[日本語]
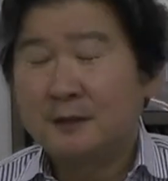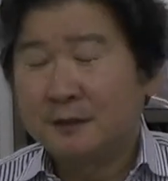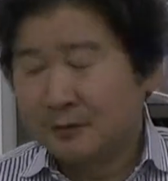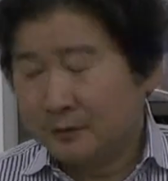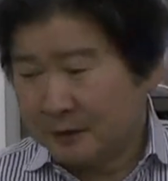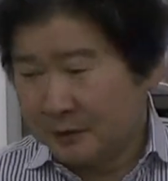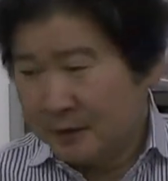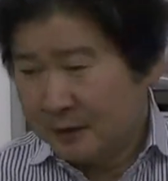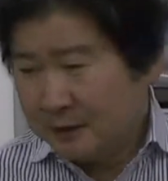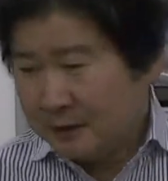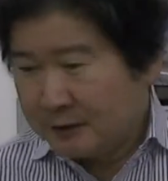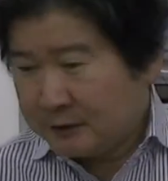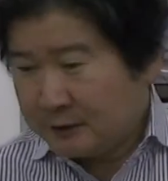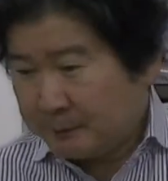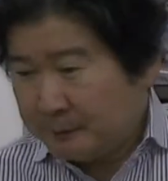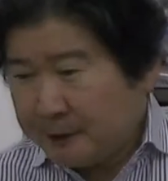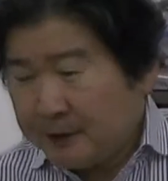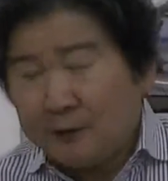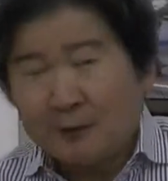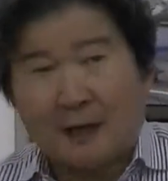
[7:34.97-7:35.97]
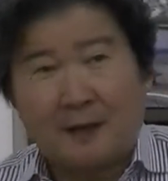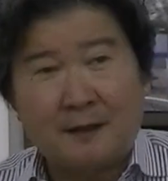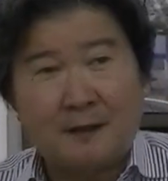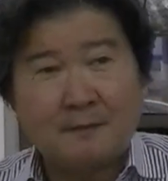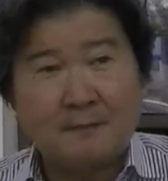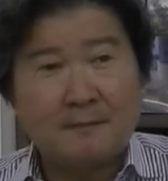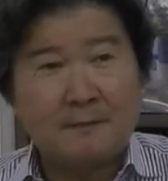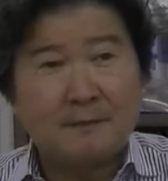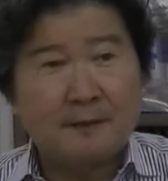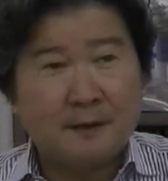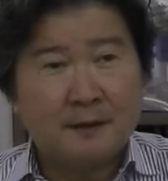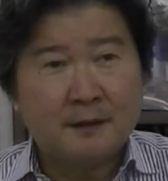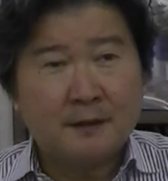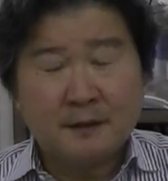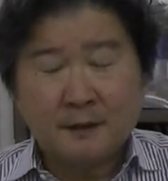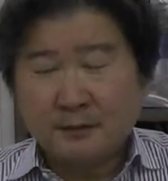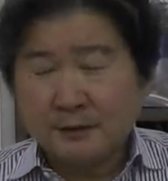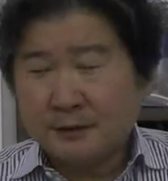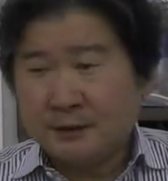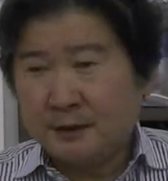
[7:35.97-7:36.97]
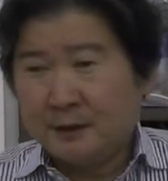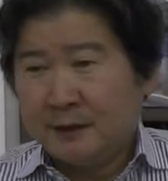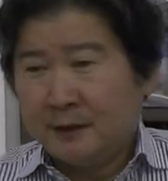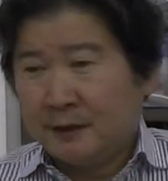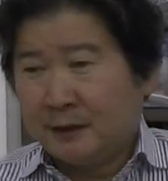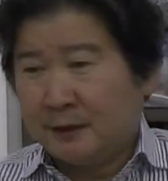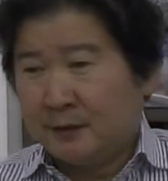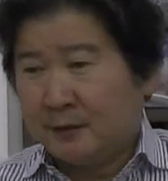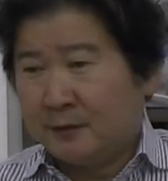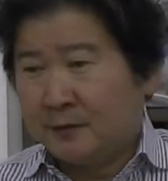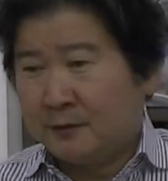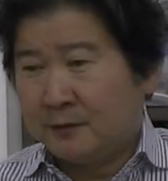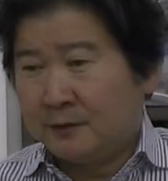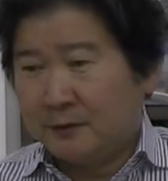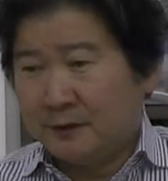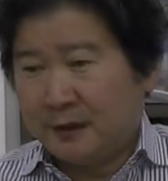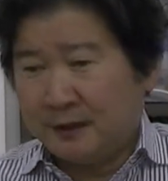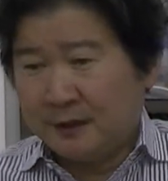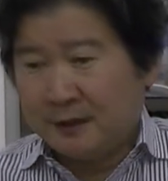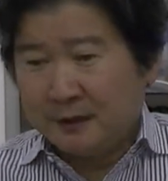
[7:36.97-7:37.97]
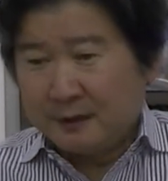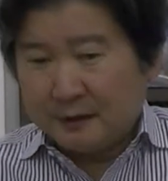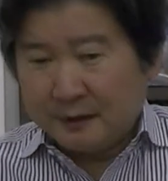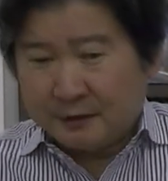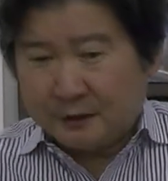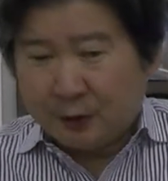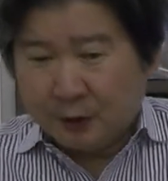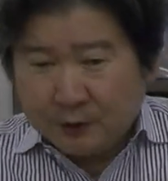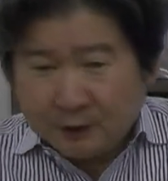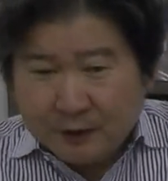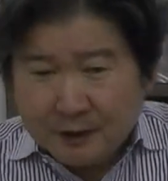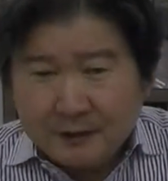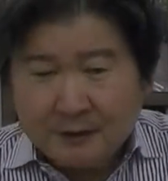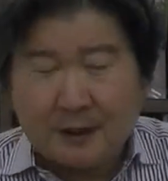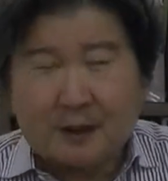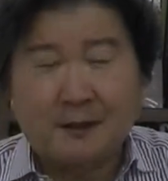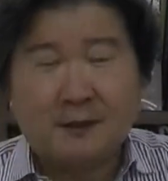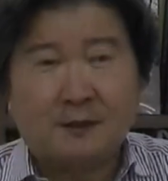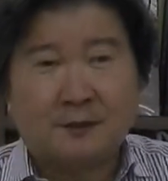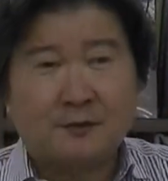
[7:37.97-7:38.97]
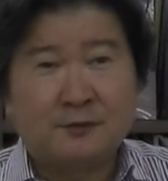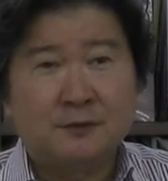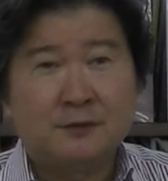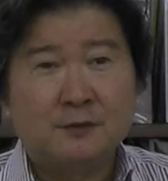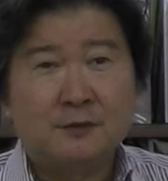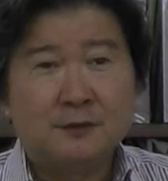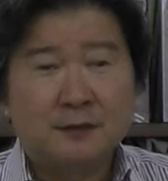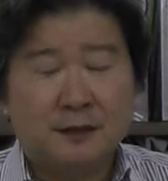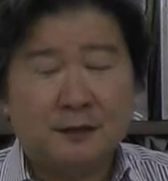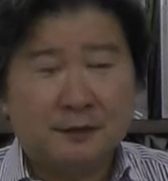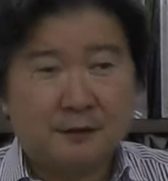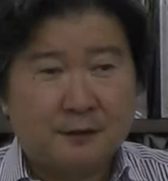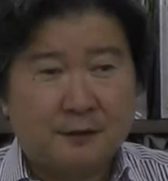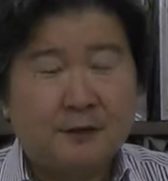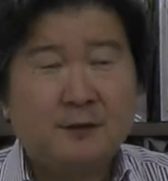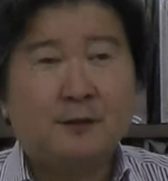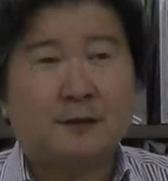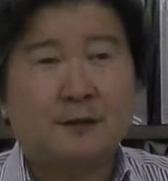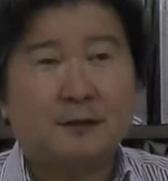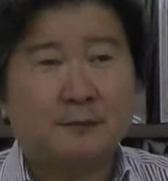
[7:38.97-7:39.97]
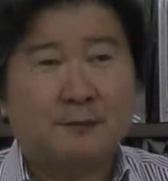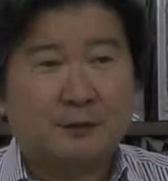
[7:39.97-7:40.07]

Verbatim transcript: 要するにスピード感、ね、要するに、あのーね、極端に速くね、できるわけや。